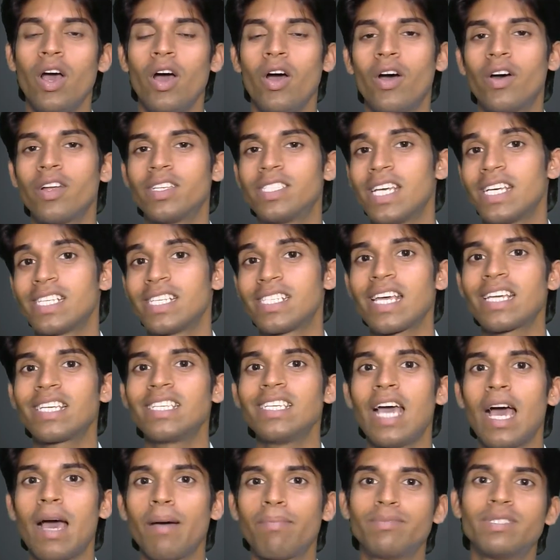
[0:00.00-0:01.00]
और जैसा
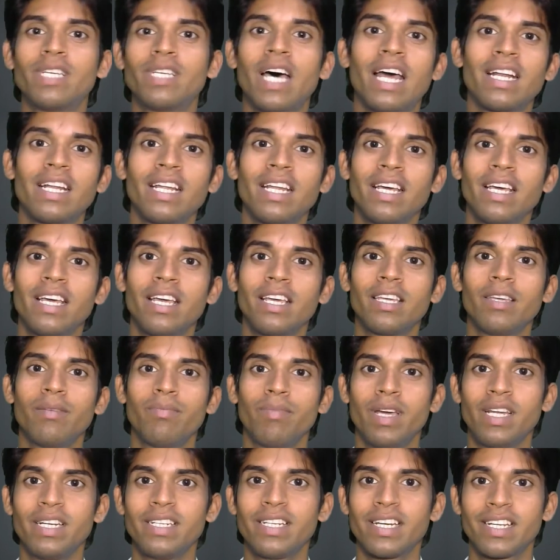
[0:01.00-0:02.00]
कि आप जान रहे हैं कि
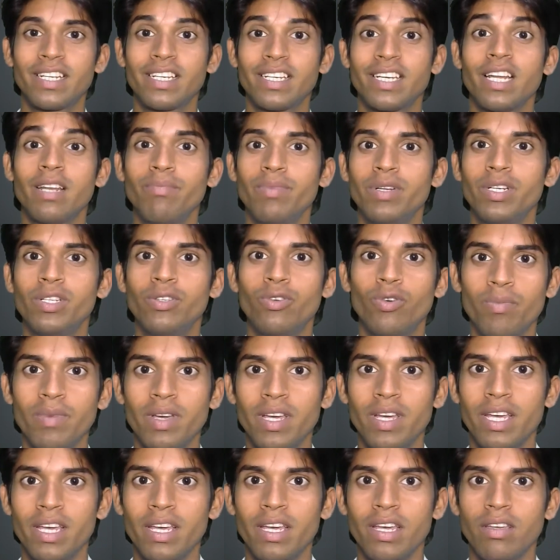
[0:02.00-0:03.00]
मैं टेक्निकल वीडियो में
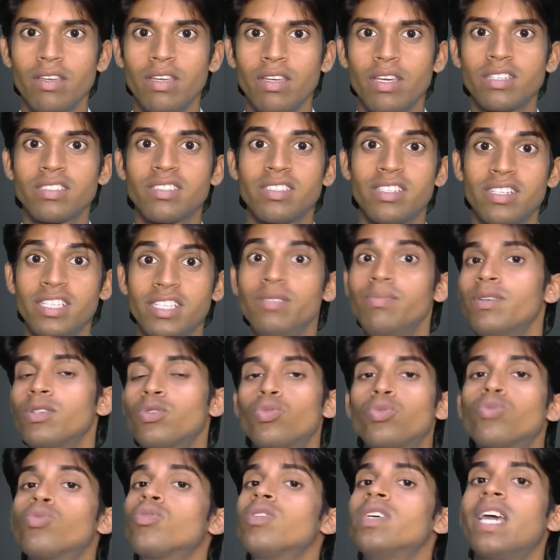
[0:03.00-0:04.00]
एक सीरीज़ में
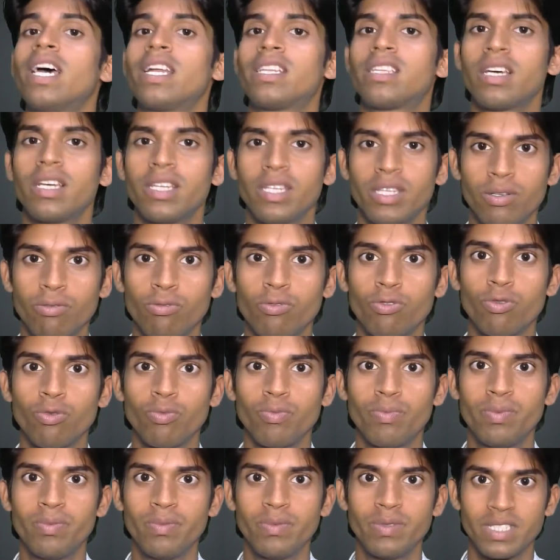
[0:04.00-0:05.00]
शुरू किया था
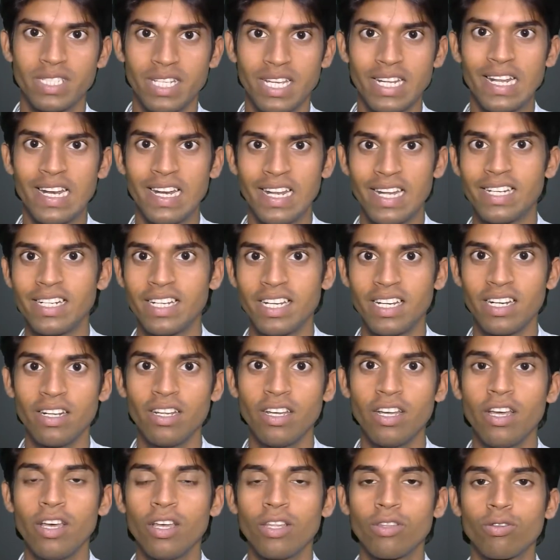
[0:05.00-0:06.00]
यूट्यूब से रिलेटेड
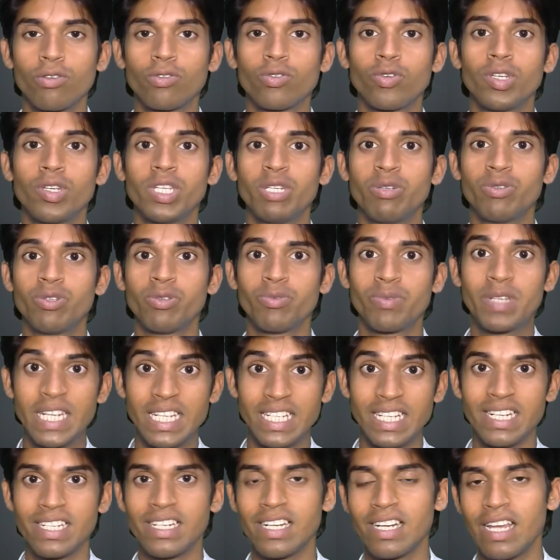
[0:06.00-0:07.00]
तो जो यूट्यूब
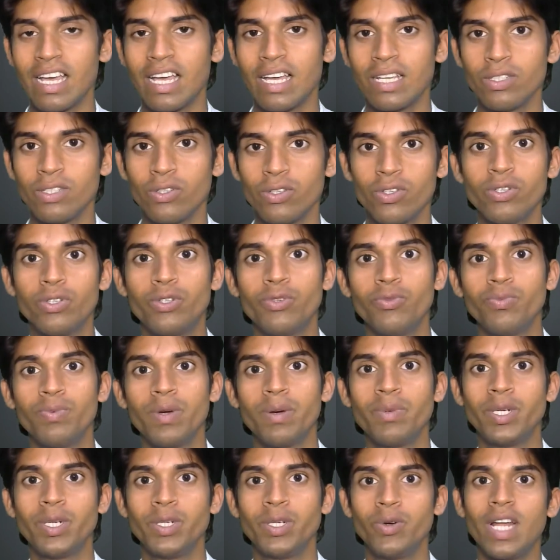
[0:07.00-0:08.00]
क्रिएटर हैं जो यूट्यूब पे
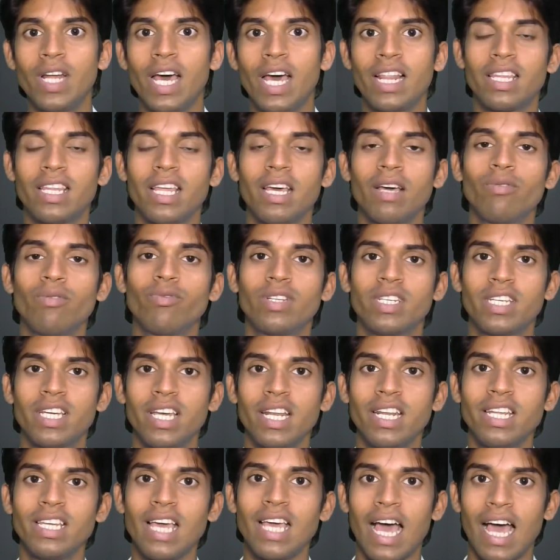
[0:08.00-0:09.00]
वीडियो डालते हैं उनके
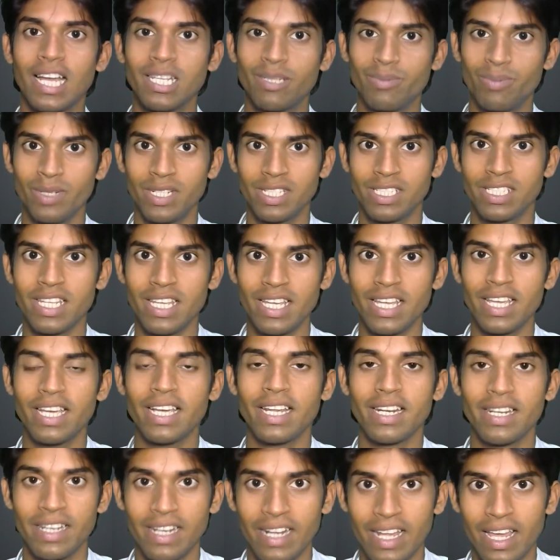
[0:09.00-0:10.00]
लिए आज फिर से एक
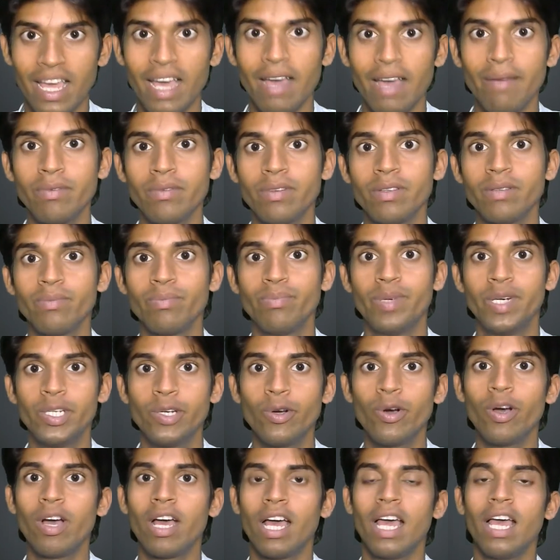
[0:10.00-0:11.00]
नया
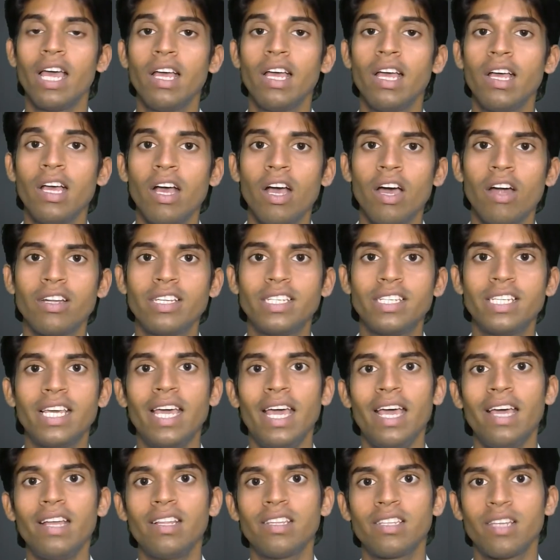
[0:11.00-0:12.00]
वीडियो है और ये
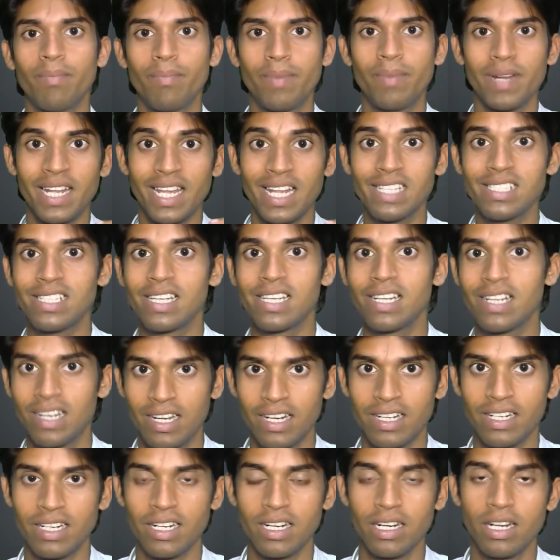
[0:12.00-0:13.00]
है थंबनेल से
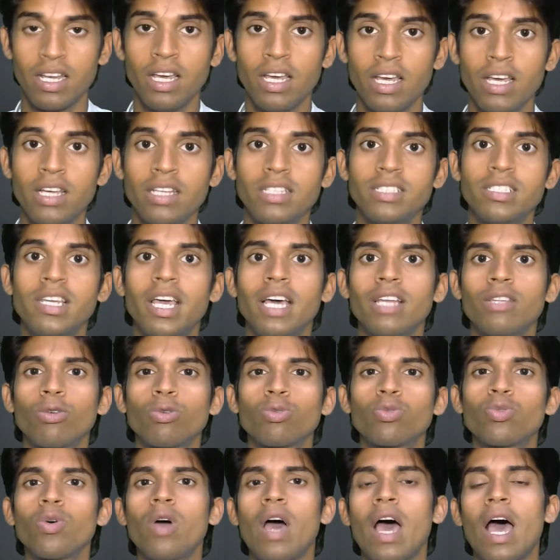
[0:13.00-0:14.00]
रिलेटेड जी हाँ
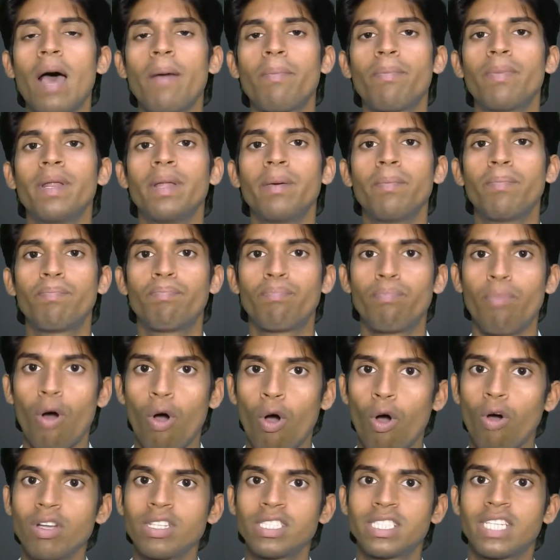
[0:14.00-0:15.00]
दोस्तों आपने
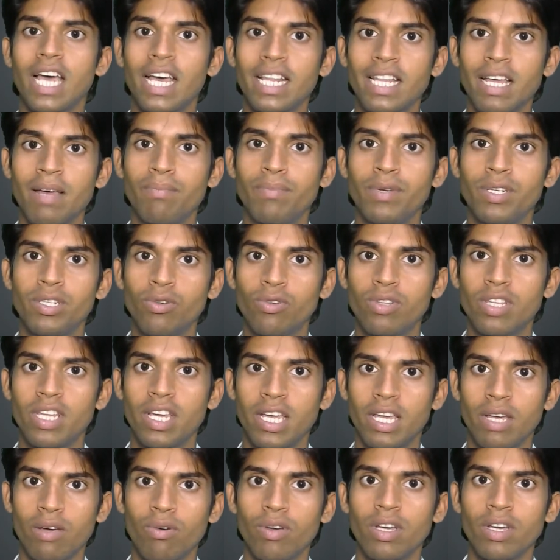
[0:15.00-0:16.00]
बहुत ज़्यादा वीडियो
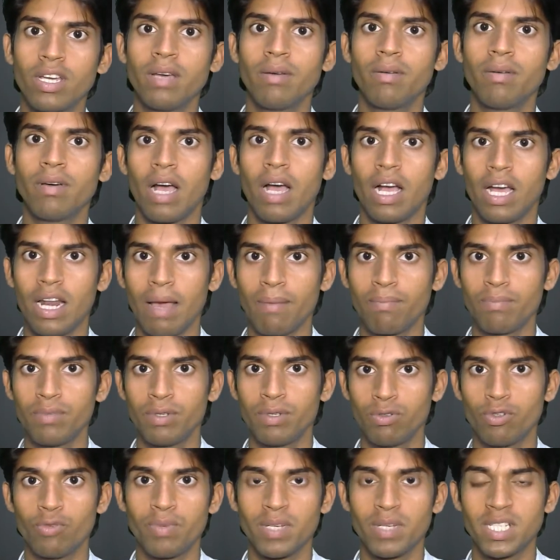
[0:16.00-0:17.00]
देखे होंगे अगर आप
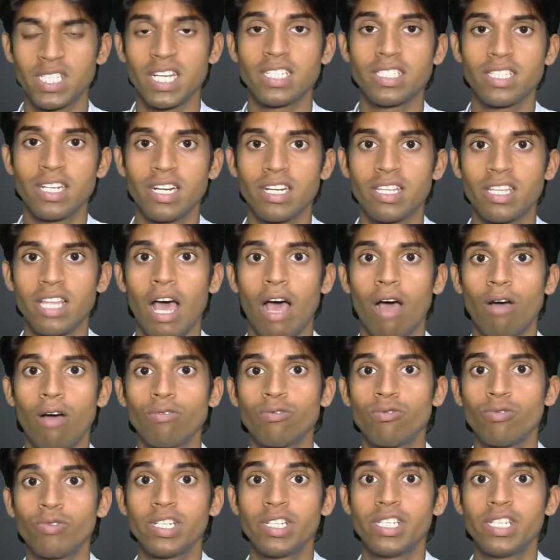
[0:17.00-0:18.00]
यूट्यूब पर सर्च करते हैं हाउ
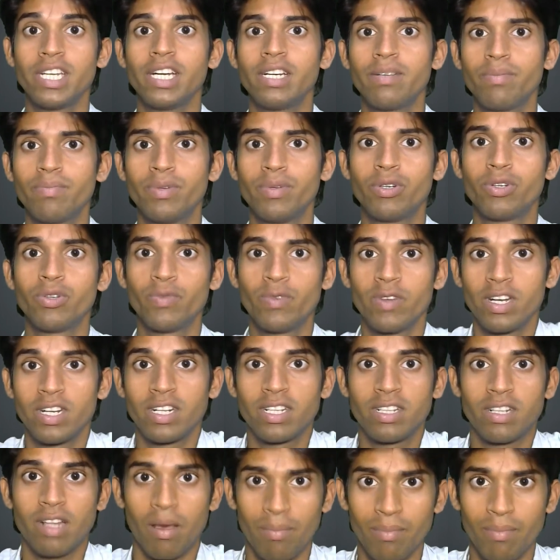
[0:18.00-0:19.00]
टू क्रिएट ब्यूटिफुल
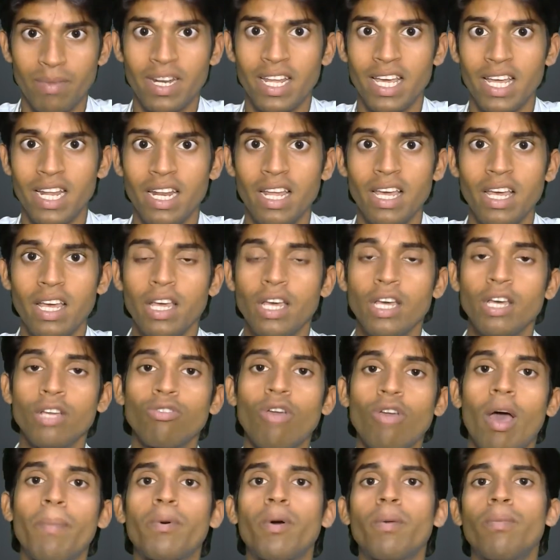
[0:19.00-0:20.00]
थम्बनेल
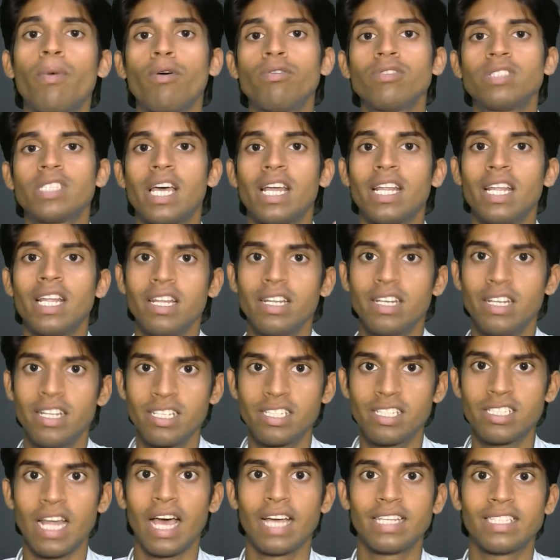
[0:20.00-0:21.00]
तो आपको बहुत सारे
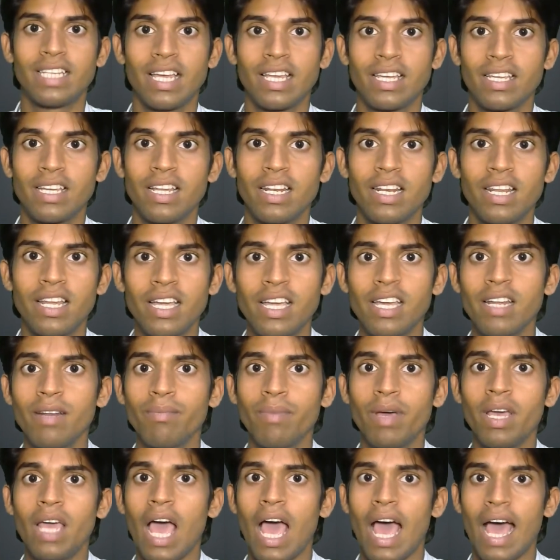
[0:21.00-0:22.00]
लिस्ट आ जाएंगे लेकिन
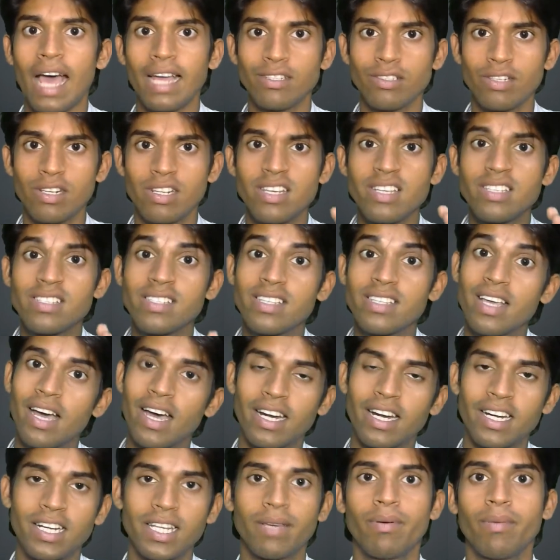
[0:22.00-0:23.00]
मैं आज लिंक से
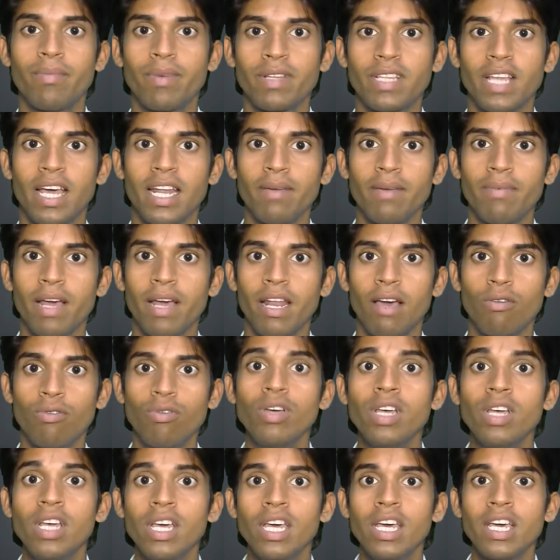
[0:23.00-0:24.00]
हटके मैं बताने वाला
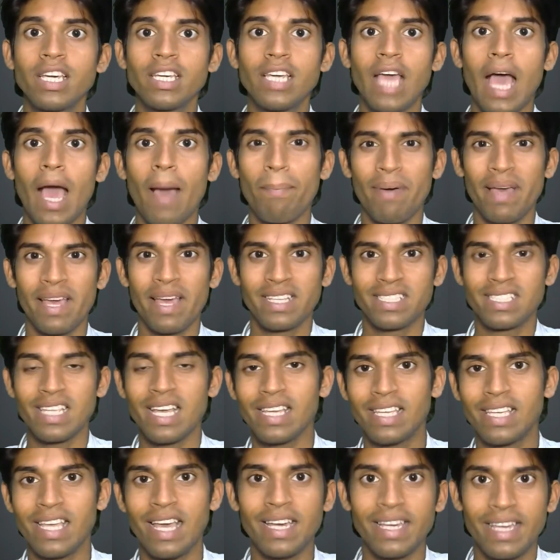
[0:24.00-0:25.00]
हूँ कि आप ऐसा
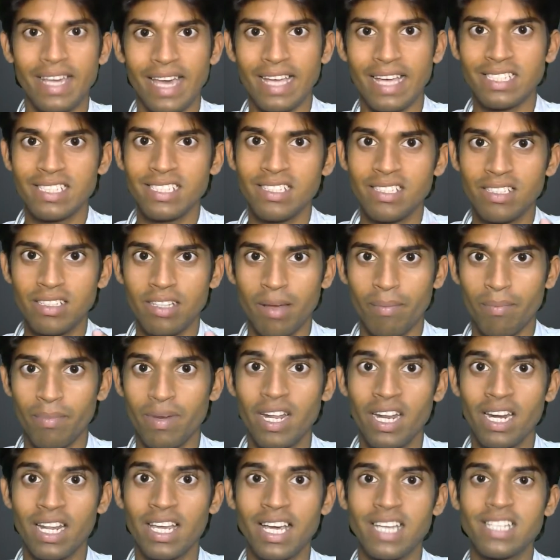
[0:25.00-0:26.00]
क्या कैची
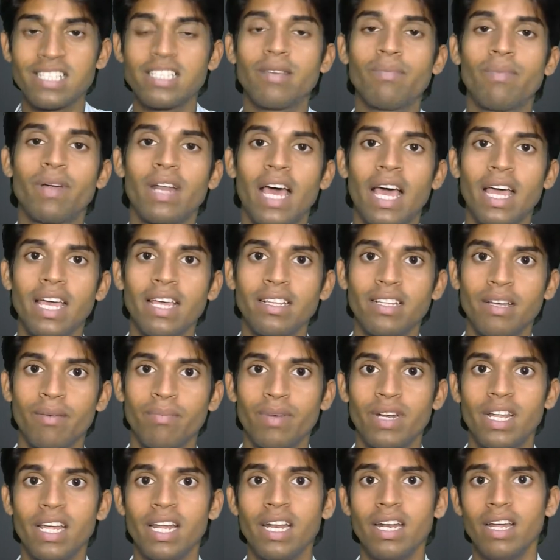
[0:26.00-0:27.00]
थंबनेल कैसे बनाए
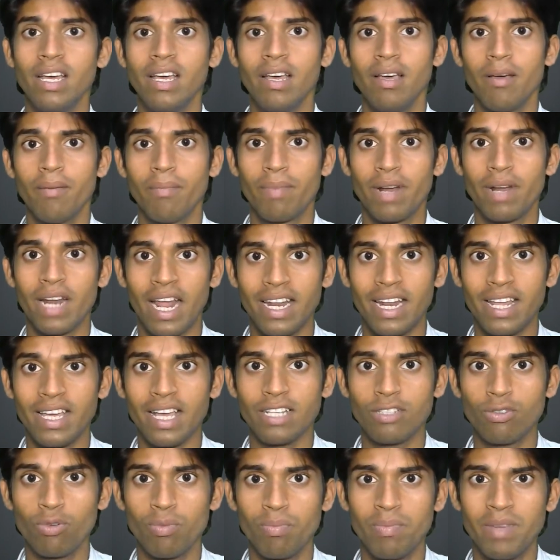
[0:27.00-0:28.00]
थम्बनेल बनाने
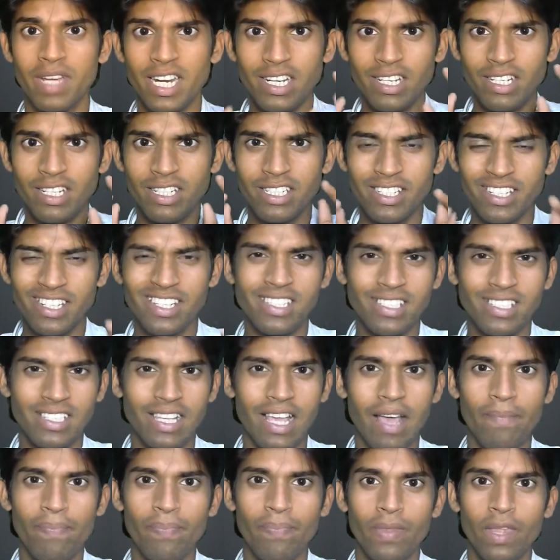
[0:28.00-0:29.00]
का जो मेन ट्रिक्स
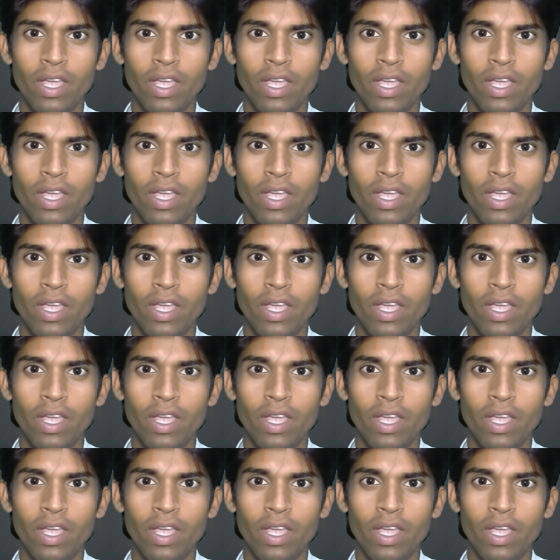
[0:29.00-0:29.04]
है